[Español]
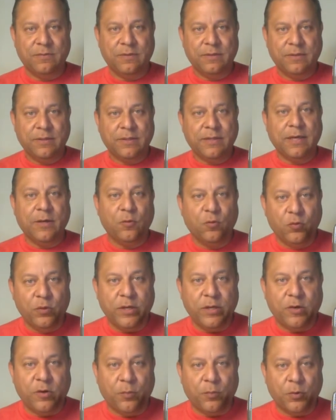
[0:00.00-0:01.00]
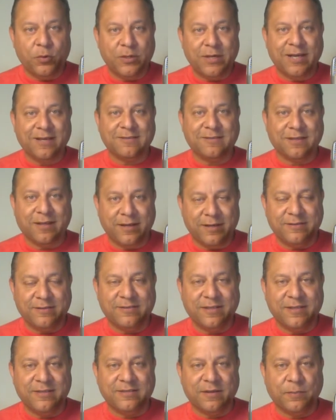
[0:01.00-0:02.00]
Quien único podría
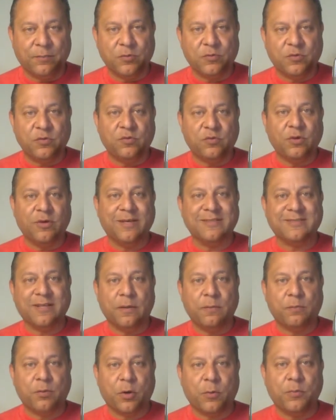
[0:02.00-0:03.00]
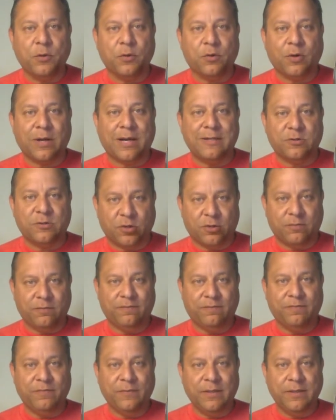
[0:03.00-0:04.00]
salirse de esa posición es el propio Donald
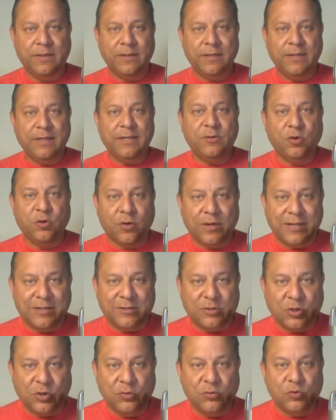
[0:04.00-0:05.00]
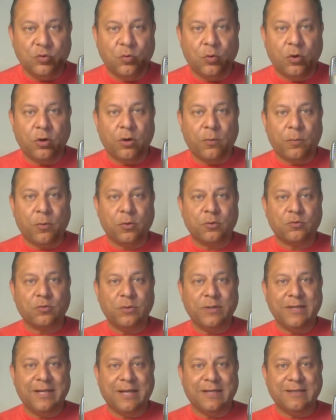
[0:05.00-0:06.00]
Trump. Y Donald Trump tuvo la
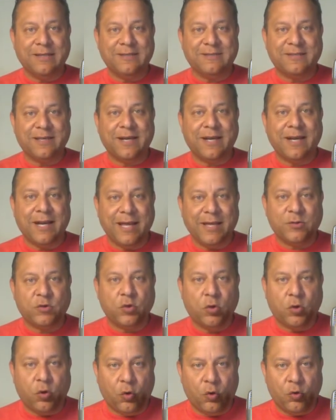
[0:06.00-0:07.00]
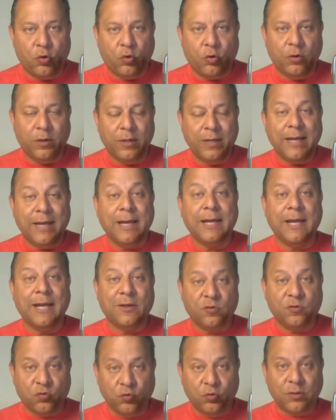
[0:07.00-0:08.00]
oportunidad de ser electo o no en
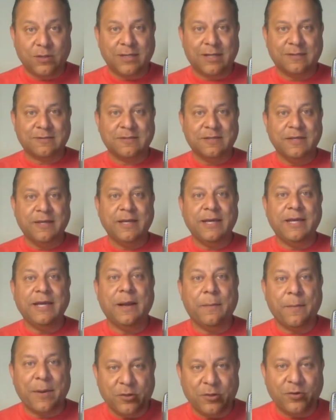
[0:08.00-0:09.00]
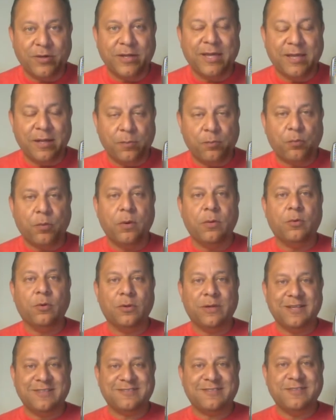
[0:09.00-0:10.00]
las urnas. Y la mayoría del
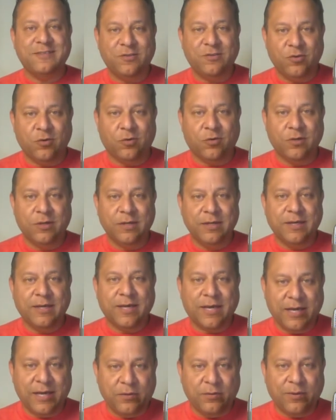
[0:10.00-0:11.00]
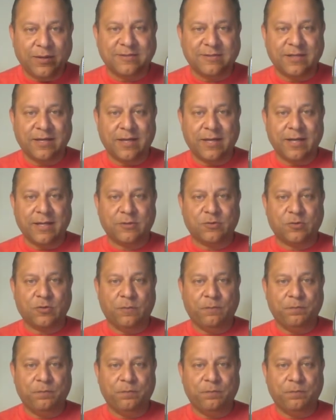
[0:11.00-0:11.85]
pueblo decidió que iba a ser electo